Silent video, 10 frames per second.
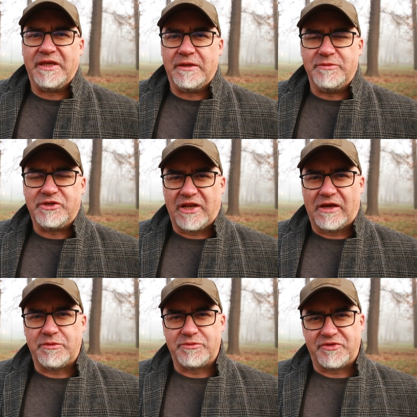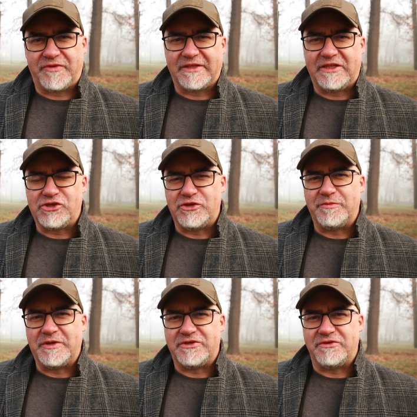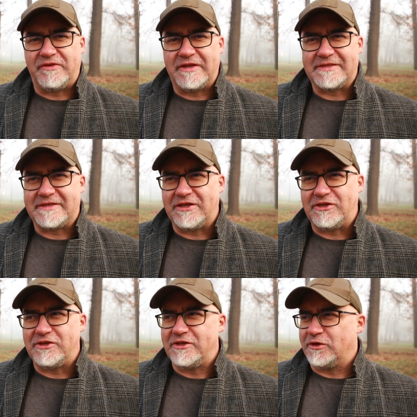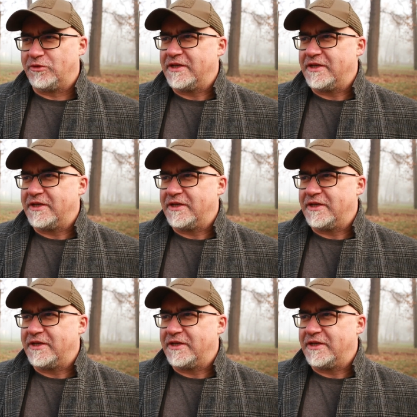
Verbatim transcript: I myślałem, że faktycznie będzie więcej śniegu.